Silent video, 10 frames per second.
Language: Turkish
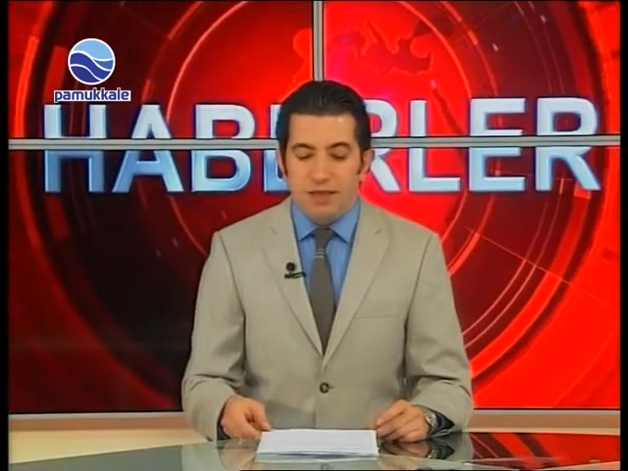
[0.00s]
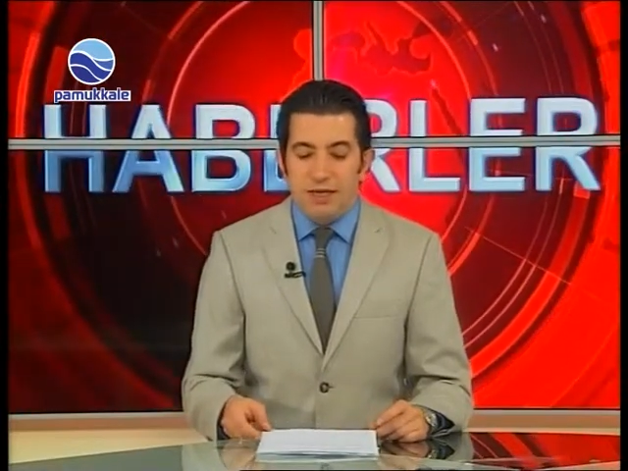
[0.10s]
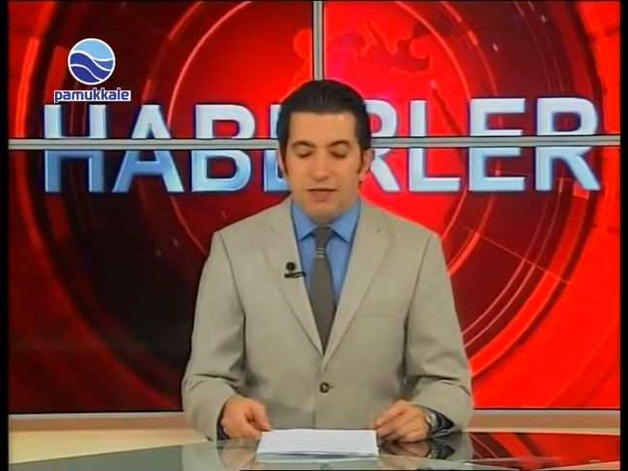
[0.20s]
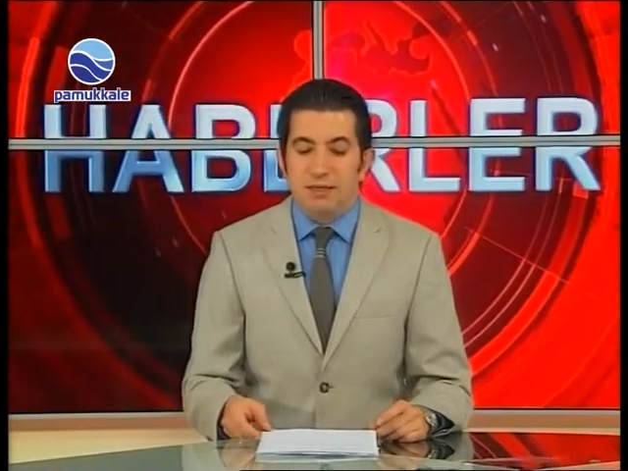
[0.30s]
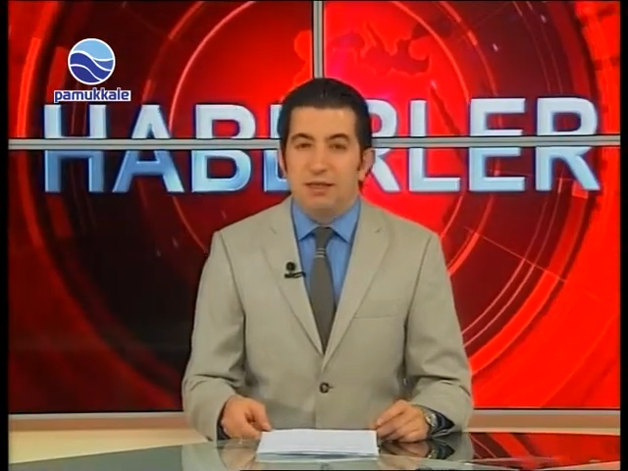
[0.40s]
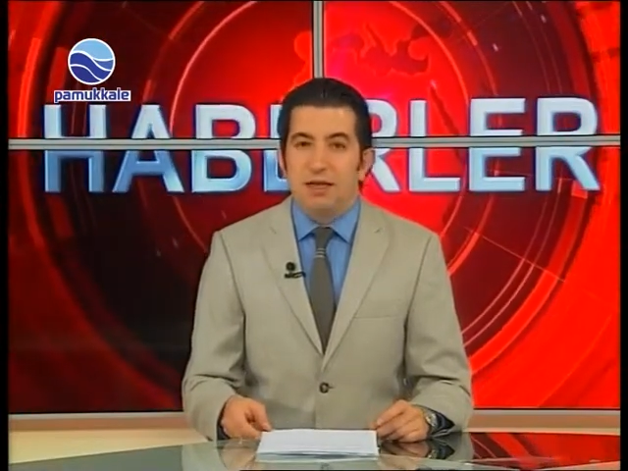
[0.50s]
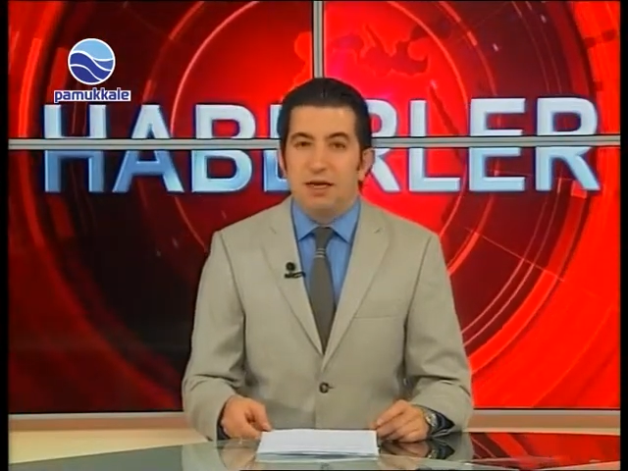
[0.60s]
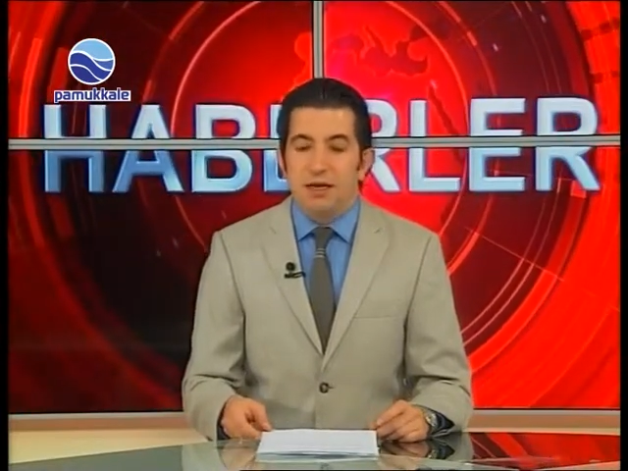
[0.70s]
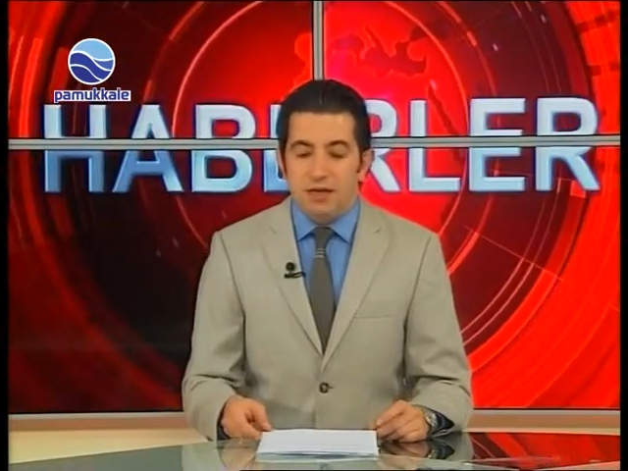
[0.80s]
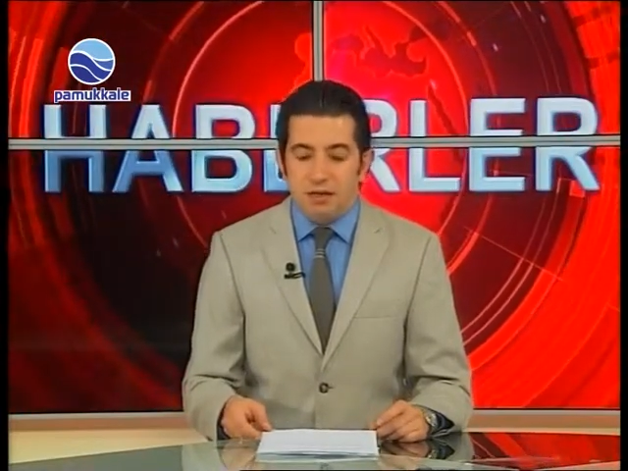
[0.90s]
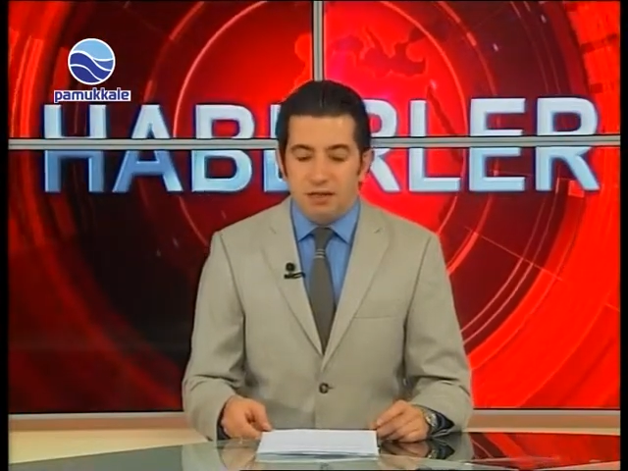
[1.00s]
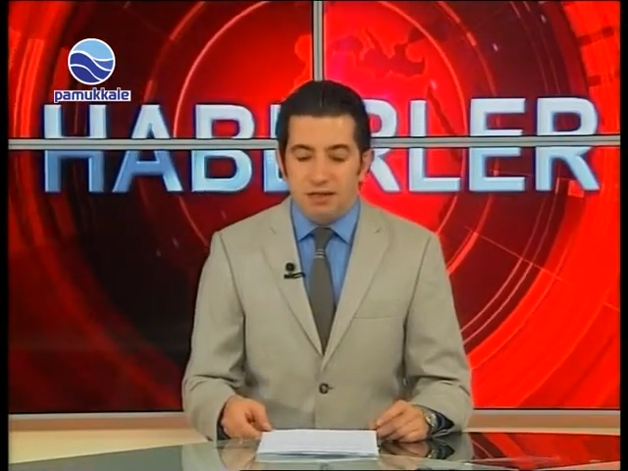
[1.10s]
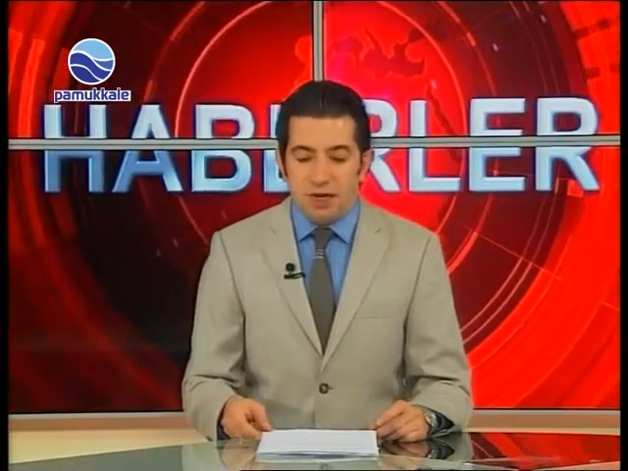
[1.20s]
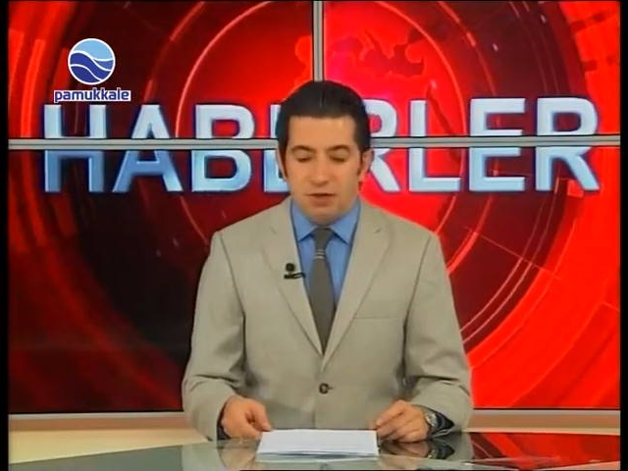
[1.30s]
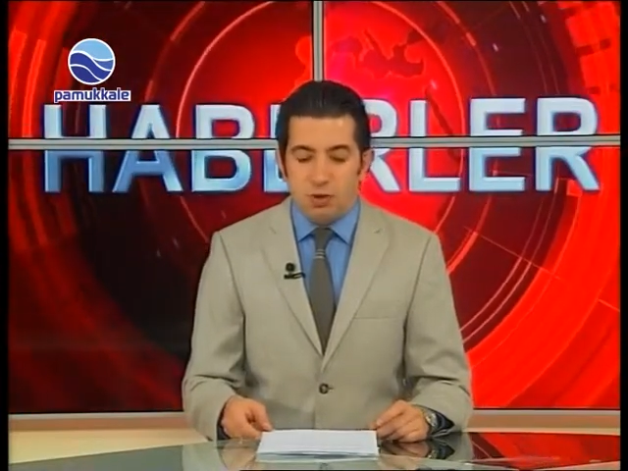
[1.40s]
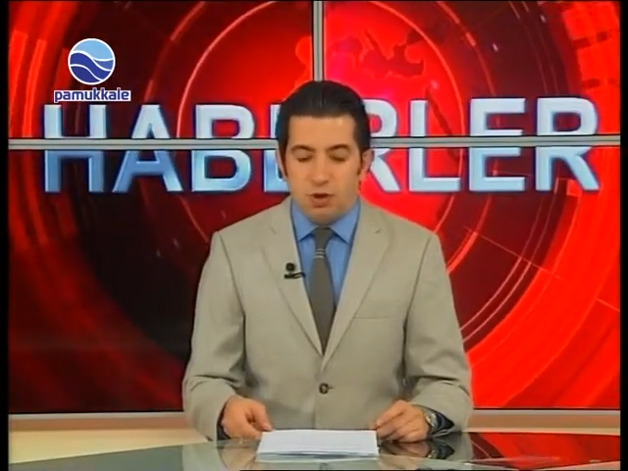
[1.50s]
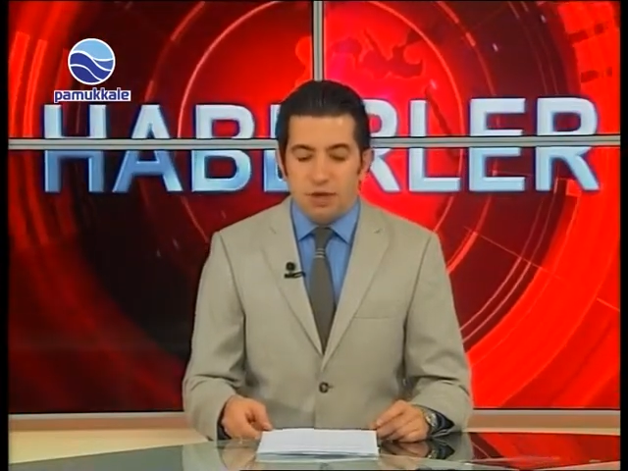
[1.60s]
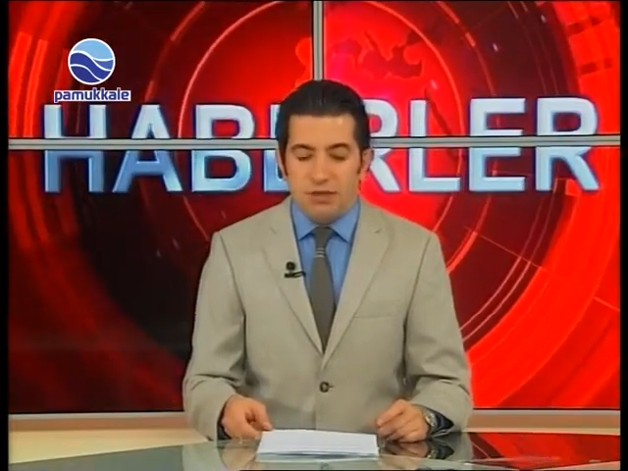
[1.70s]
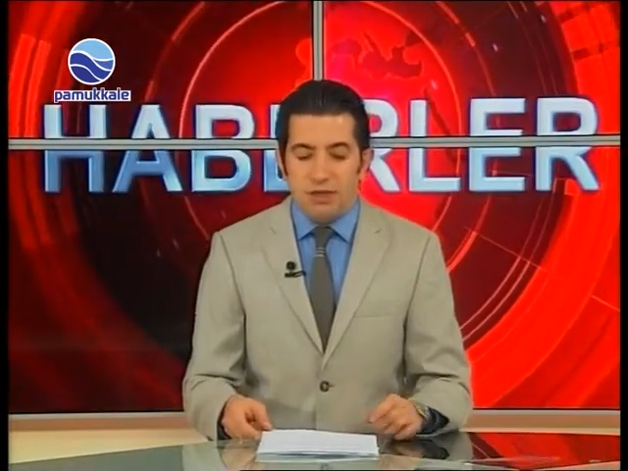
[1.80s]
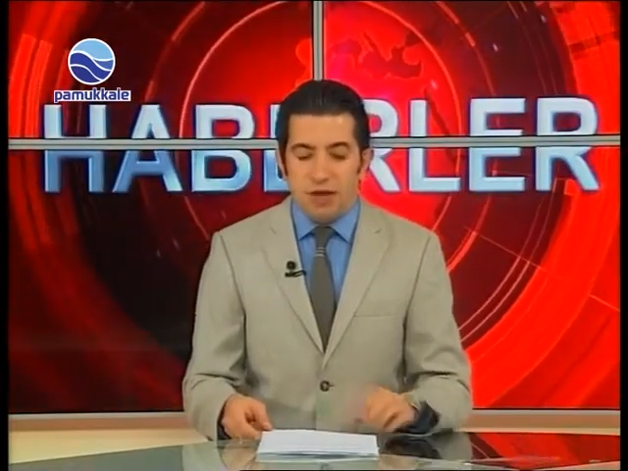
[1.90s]
Denizli Deri İhtisas
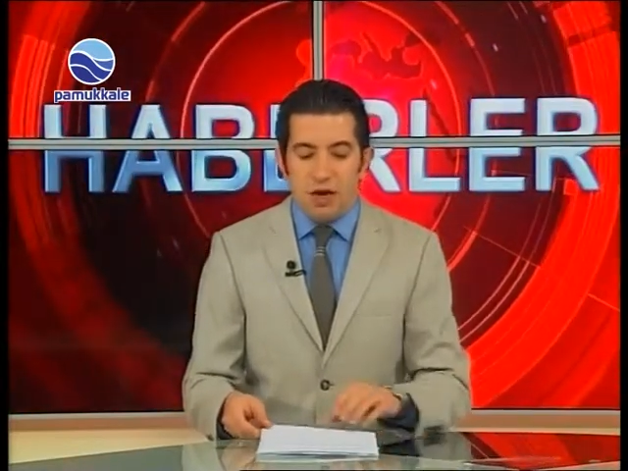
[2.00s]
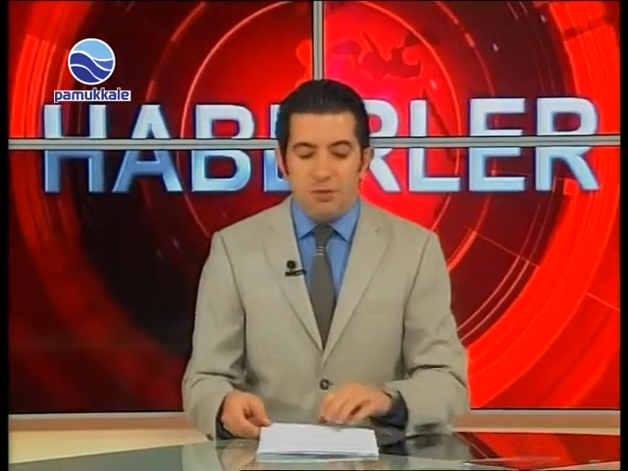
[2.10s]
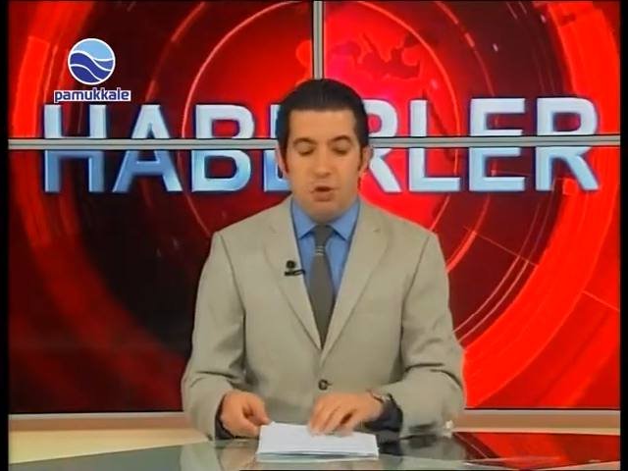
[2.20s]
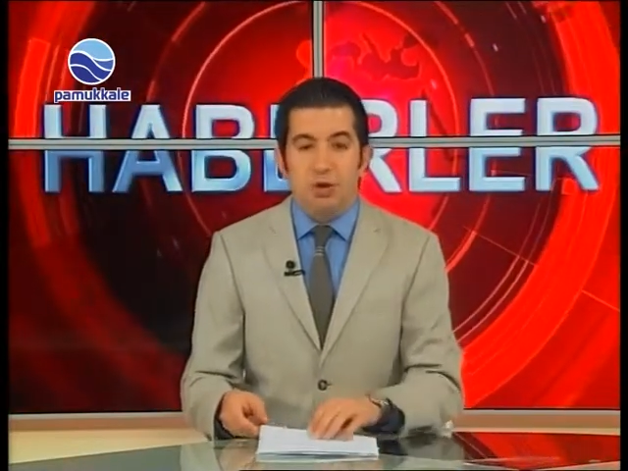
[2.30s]
Organizanayi